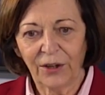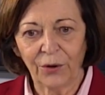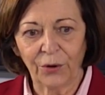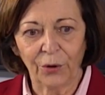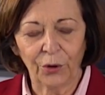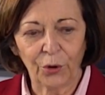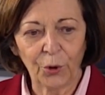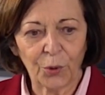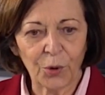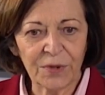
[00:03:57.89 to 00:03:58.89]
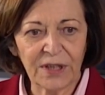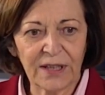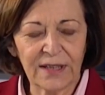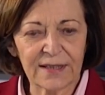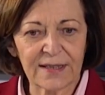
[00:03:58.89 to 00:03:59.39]
Euh, le
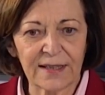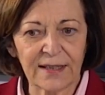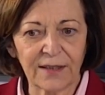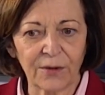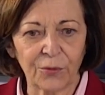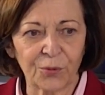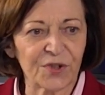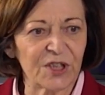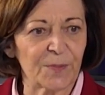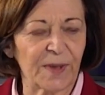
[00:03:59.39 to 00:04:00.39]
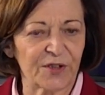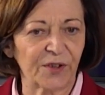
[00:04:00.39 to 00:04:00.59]
premier, c'est euh, tout ce qui se passe dans